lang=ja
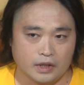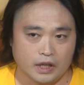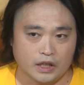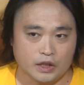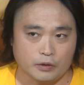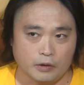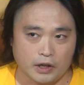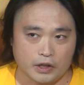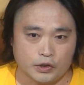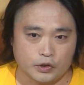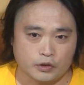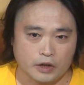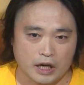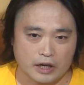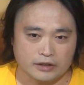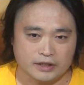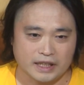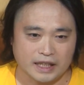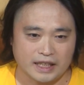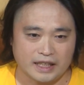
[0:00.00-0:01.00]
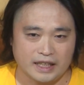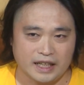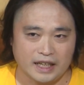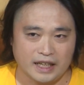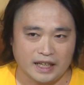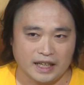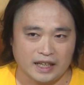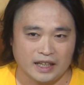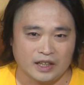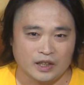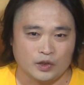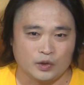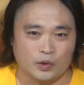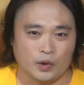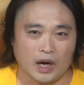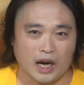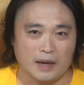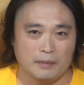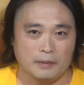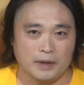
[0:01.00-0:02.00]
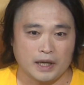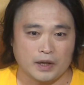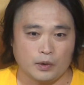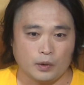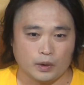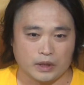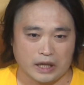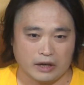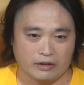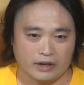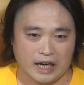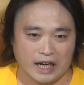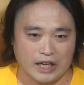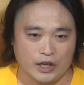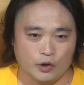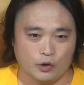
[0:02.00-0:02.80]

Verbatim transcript: あとは宿泊先でドライブレコーダーの内